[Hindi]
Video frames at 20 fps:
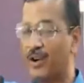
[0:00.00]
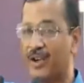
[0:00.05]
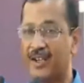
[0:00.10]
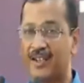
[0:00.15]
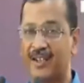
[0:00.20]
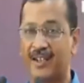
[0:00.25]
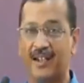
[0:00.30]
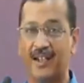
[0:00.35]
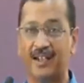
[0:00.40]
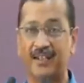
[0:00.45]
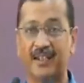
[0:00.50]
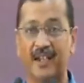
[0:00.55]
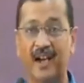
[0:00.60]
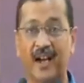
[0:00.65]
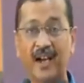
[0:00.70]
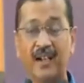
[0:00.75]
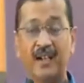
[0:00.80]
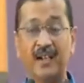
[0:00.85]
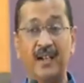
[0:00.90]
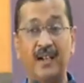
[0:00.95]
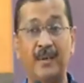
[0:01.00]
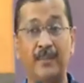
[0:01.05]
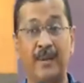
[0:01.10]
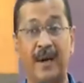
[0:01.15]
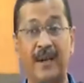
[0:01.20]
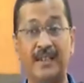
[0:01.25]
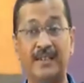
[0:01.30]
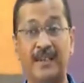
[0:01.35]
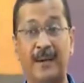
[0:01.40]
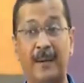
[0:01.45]
ऑडिट करा दिया
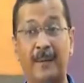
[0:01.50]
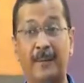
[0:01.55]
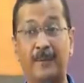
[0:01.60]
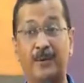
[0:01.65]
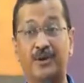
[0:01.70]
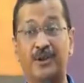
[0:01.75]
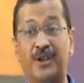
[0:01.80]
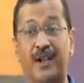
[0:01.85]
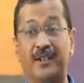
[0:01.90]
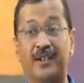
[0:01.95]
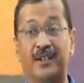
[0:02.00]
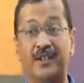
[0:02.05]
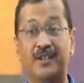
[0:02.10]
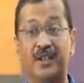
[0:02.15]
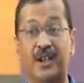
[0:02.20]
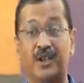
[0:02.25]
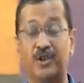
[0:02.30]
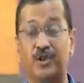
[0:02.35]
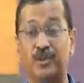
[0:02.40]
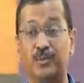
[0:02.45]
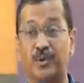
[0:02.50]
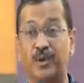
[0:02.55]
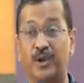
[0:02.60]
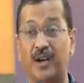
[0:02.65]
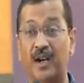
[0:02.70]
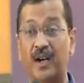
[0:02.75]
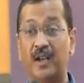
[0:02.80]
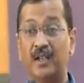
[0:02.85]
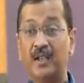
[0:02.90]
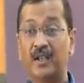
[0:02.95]
भाई साहब आपको जान के ताज्जुब
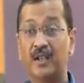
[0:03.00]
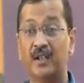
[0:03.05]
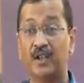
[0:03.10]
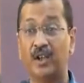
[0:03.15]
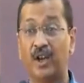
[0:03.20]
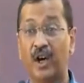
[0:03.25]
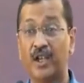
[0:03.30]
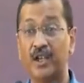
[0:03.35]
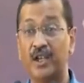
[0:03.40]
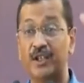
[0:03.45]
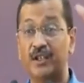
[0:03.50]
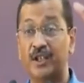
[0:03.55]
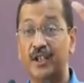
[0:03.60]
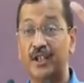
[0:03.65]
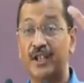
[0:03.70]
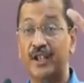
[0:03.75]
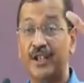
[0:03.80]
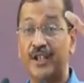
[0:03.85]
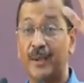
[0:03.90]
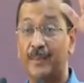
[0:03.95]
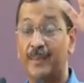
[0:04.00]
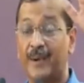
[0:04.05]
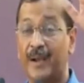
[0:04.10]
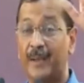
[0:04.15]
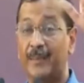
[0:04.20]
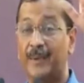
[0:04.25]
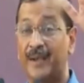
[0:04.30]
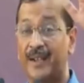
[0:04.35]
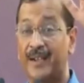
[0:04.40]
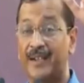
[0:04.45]
होगा कई दिल्ली के
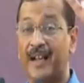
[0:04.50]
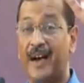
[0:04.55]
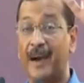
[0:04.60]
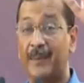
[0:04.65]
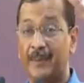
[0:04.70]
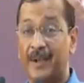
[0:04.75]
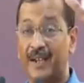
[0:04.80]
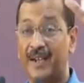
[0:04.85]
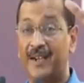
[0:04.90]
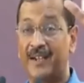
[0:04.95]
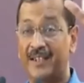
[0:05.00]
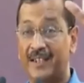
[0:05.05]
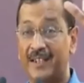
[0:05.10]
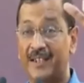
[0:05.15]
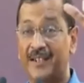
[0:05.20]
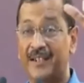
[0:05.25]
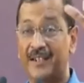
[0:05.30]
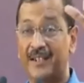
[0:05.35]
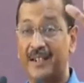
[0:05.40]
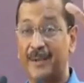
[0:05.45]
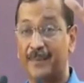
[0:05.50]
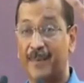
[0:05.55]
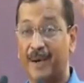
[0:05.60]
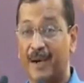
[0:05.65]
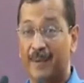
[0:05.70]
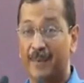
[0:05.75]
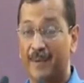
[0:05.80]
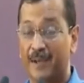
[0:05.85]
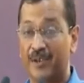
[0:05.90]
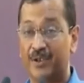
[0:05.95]
बड़े बड़े नाम लेना ठीक नहीं है
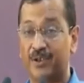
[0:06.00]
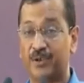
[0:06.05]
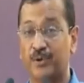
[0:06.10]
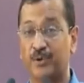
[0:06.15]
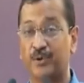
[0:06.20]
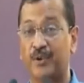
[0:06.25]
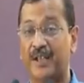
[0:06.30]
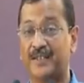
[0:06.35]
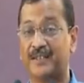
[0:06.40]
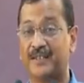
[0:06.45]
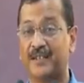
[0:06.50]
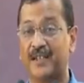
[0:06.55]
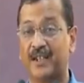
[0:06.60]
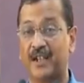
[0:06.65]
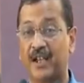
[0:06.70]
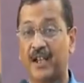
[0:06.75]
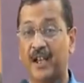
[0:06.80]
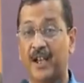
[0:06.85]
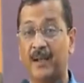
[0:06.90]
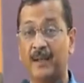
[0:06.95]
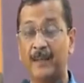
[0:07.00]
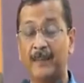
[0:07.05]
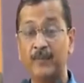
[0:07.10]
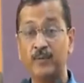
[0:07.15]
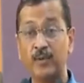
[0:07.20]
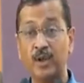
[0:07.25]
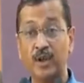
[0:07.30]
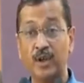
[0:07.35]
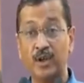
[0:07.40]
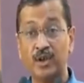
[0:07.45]
बड़े बड़े स्कूल ऐसे निकले
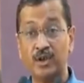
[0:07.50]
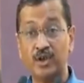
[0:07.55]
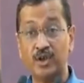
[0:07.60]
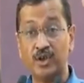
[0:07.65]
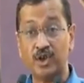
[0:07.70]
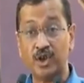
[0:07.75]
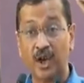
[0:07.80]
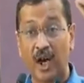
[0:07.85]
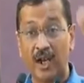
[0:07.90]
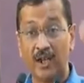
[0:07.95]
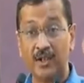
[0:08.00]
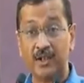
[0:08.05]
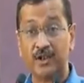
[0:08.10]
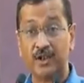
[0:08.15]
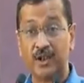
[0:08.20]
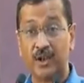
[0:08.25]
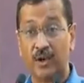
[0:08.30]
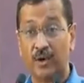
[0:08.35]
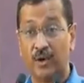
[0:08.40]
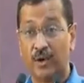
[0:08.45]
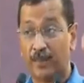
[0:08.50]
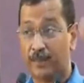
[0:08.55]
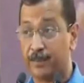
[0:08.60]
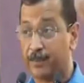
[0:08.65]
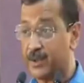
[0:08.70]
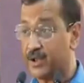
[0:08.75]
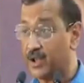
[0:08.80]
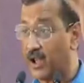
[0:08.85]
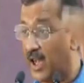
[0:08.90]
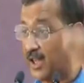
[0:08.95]
40 करोड़
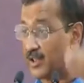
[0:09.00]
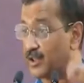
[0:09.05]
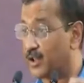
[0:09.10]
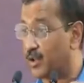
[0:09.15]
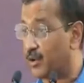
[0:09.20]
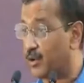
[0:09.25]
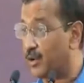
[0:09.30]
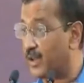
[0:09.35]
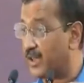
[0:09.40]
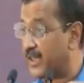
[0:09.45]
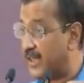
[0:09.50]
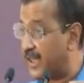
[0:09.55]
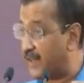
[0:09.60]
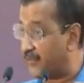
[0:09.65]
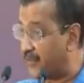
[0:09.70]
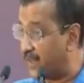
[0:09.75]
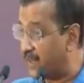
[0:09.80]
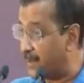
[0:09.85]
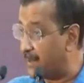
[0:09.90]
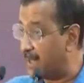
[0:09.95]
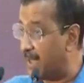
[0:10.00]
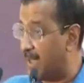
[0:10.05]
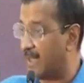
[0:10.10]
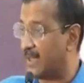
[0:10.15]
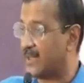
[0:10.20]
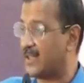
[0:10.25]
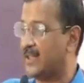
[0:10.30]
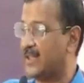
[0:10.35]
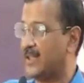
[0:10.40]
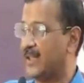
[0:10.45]
50 करोड़ की एफडी बना
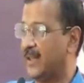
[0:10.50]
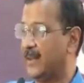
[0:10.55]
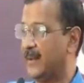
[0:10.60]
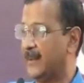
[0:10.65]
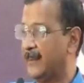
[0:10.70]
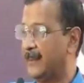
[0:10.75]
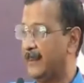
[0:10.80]
रखी है